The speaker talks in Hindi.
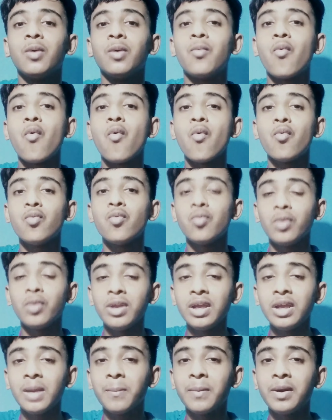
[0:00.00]
वो उन्हीं
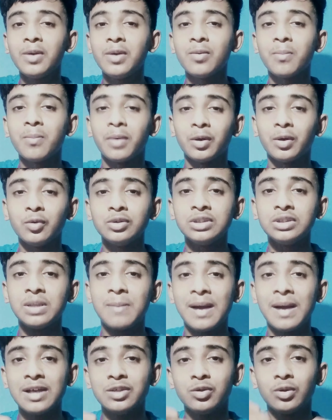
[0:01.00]
के वीडियो मनोज दे
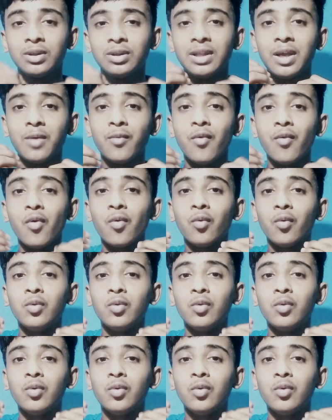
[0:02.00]
भाई जो थे वो